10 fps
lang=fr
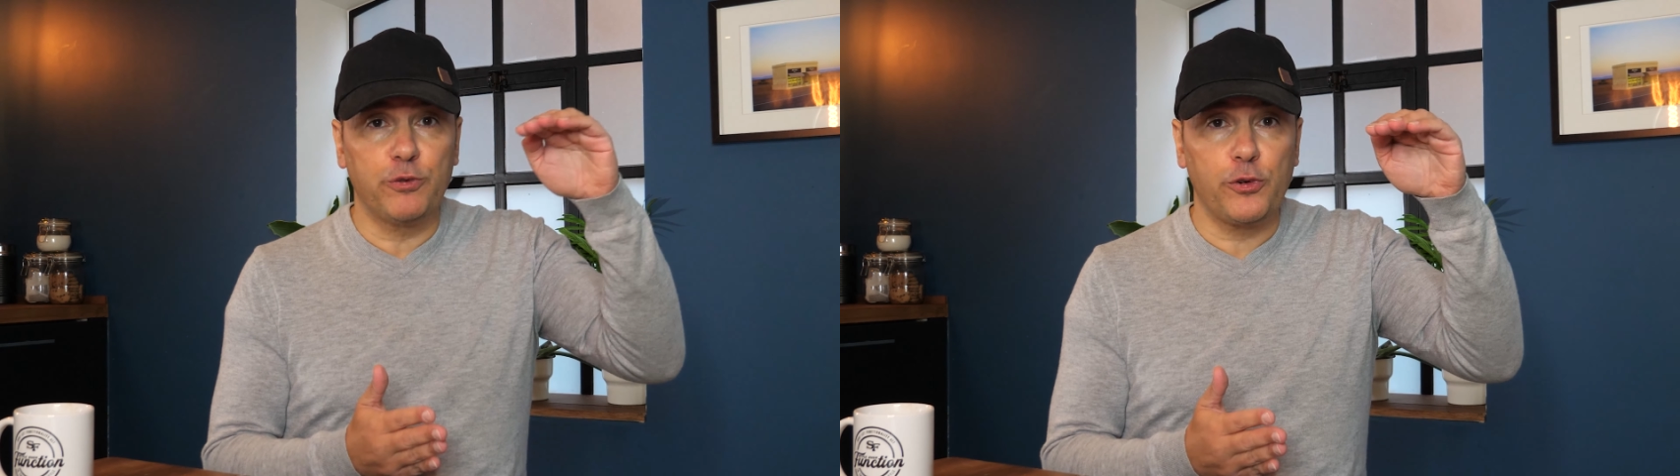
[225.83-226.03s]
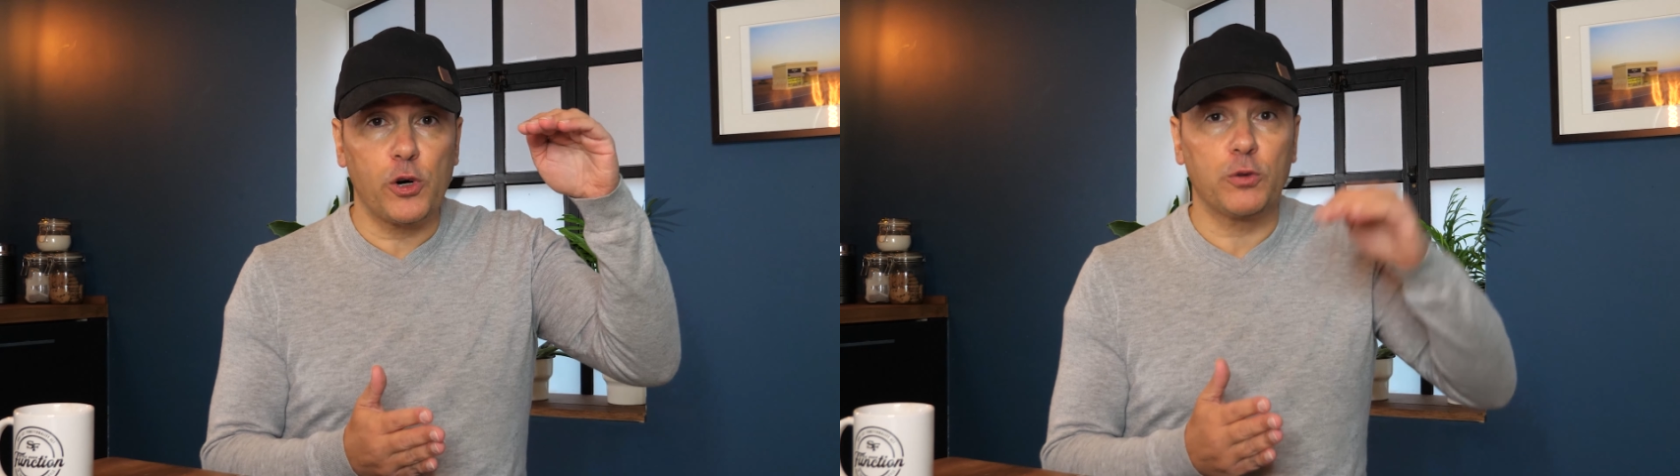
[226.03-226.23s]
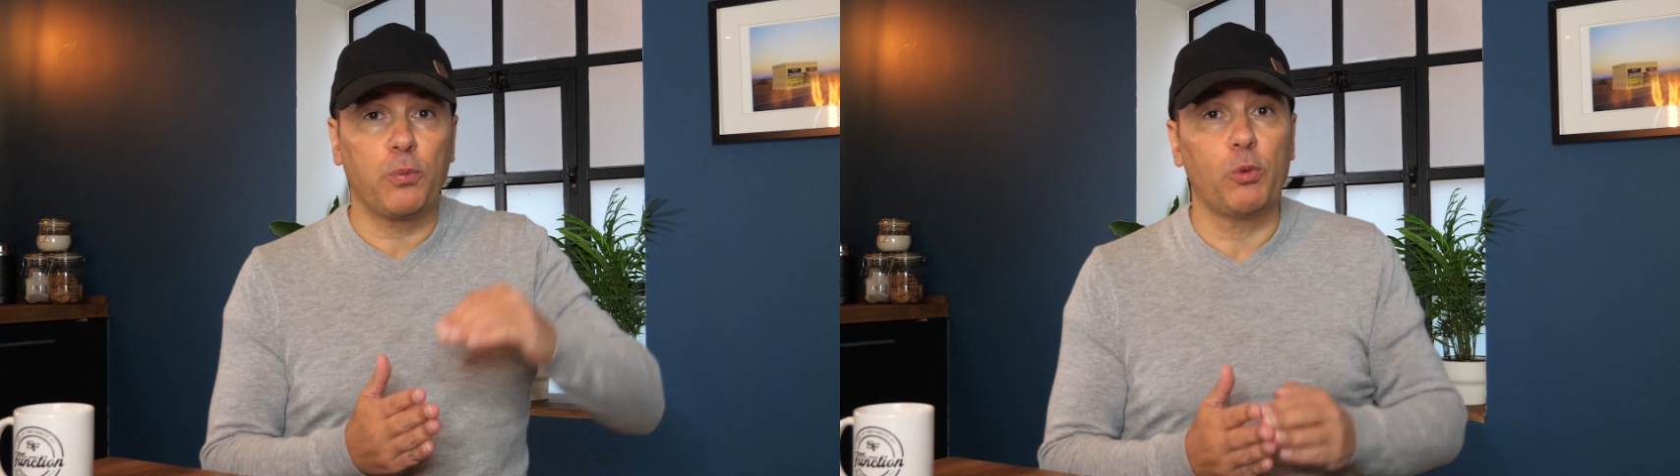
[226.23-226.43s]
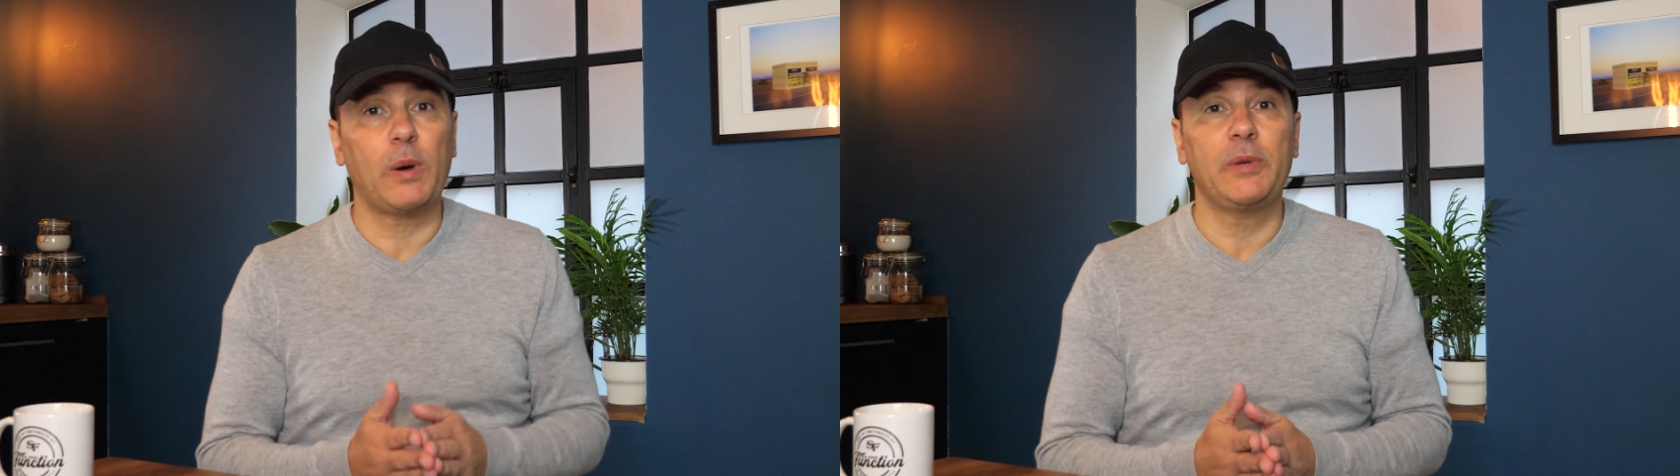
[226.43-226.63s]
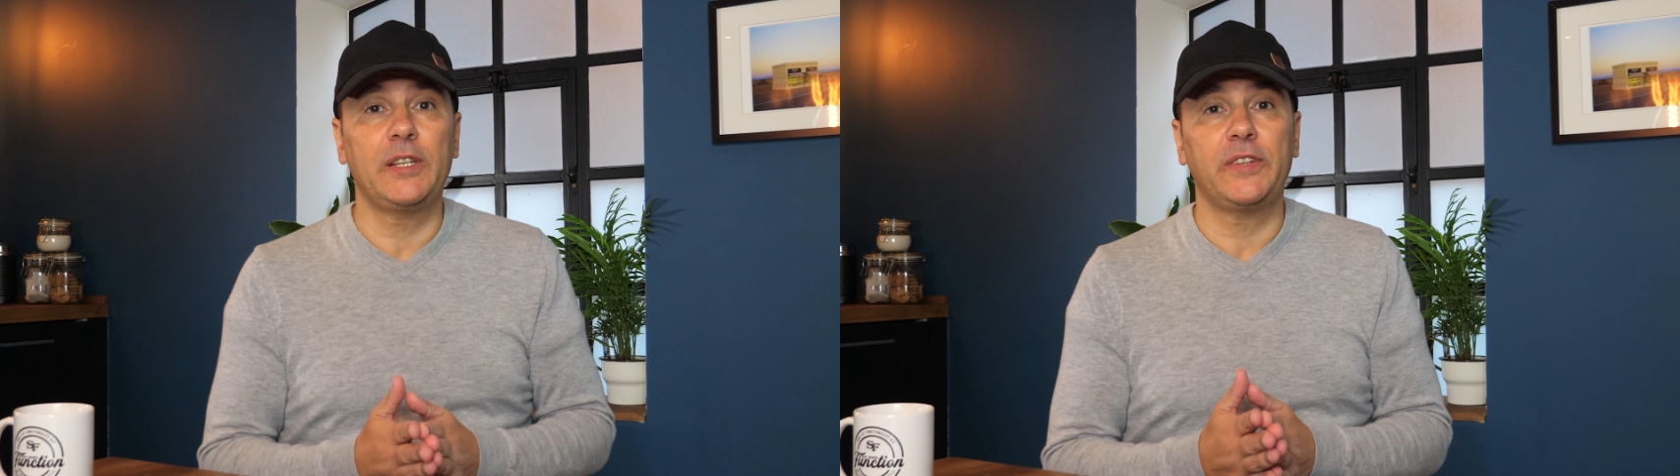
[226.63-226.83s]
forte
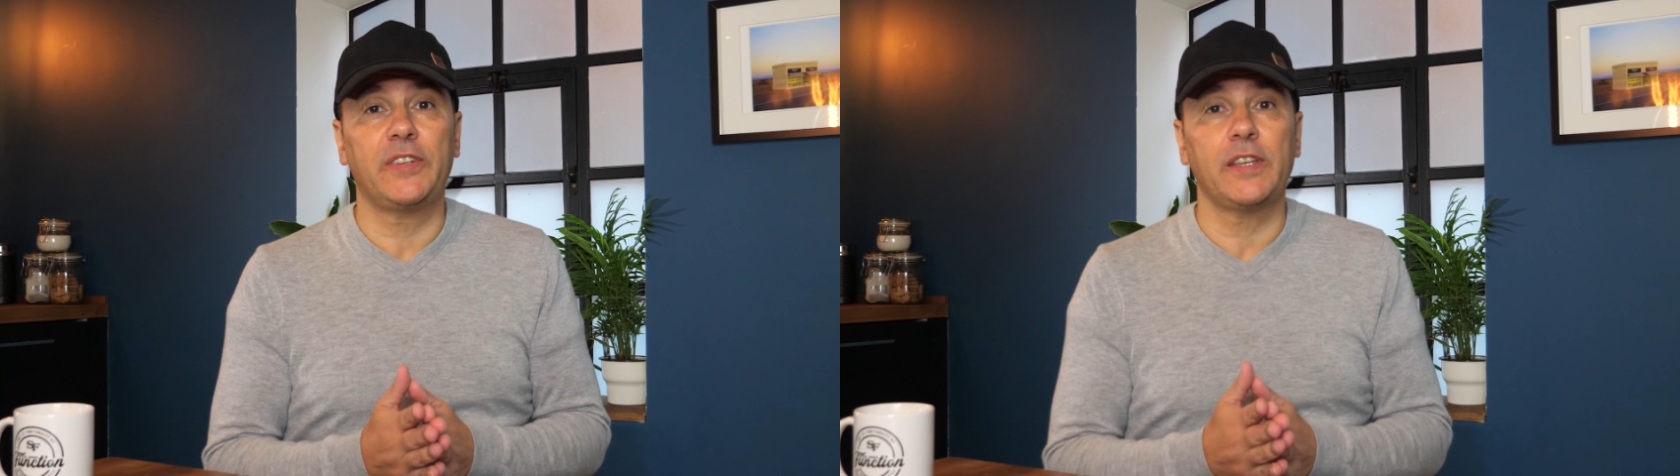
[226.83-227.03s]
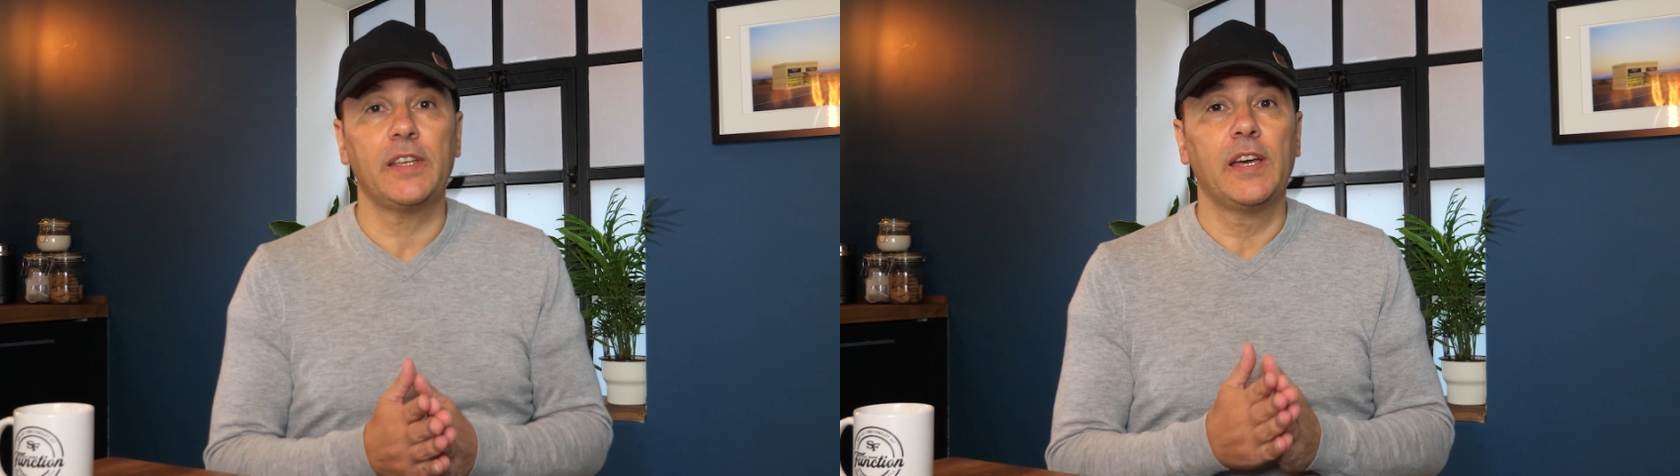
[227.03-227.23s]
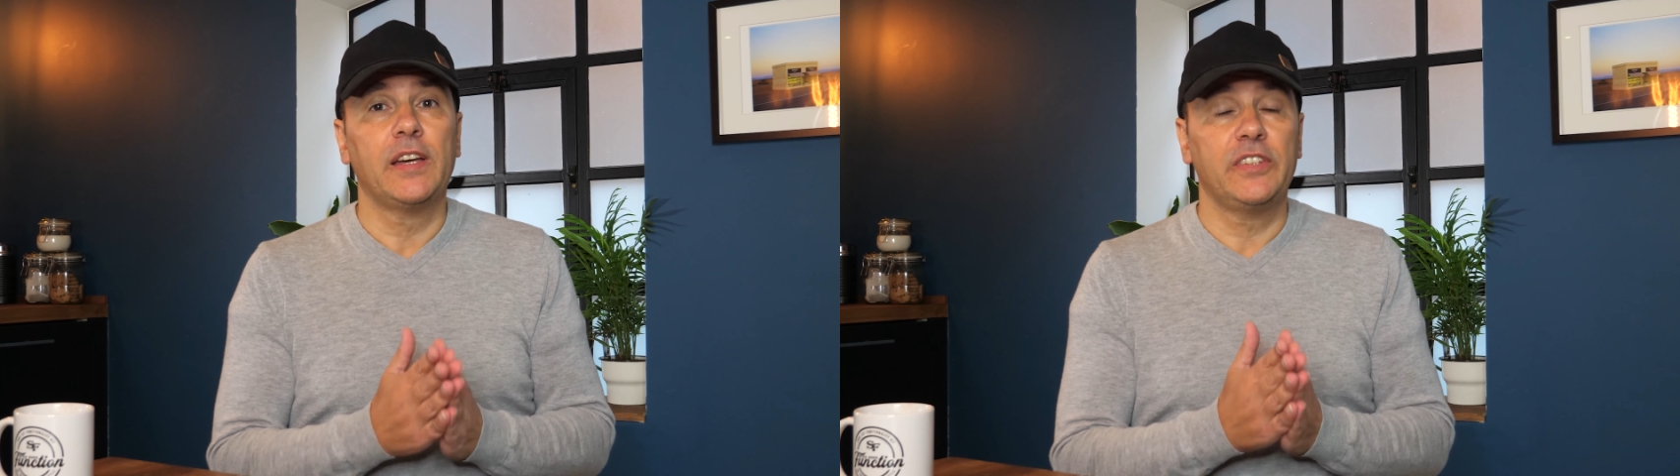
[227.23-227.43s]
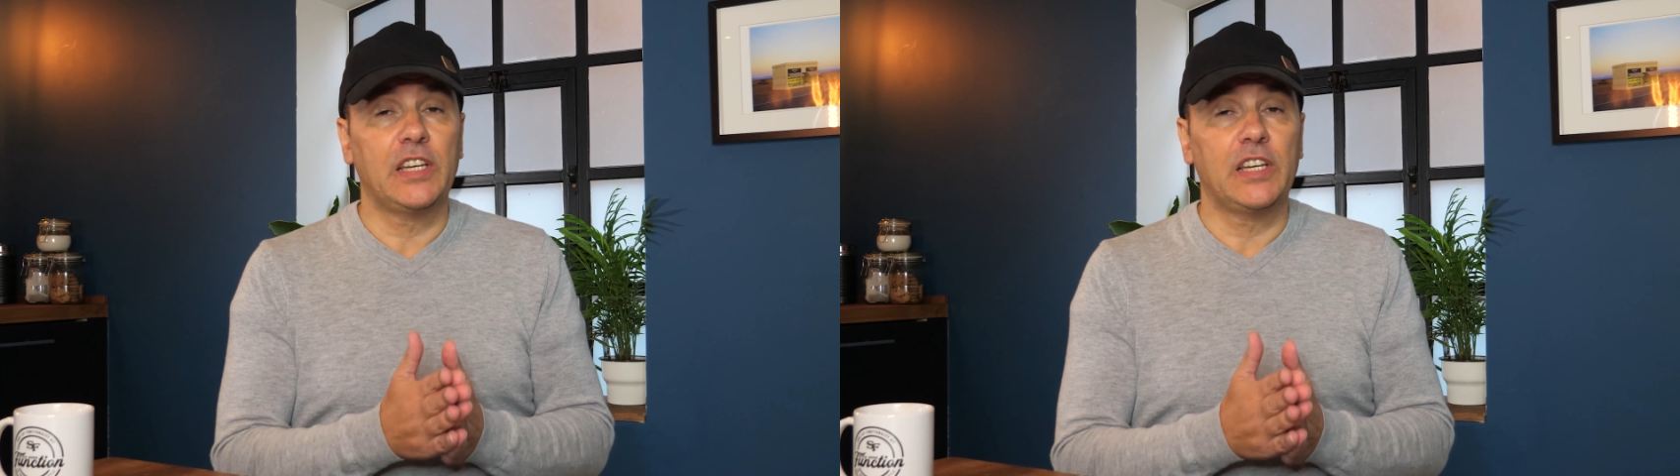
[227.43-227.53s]
probabilité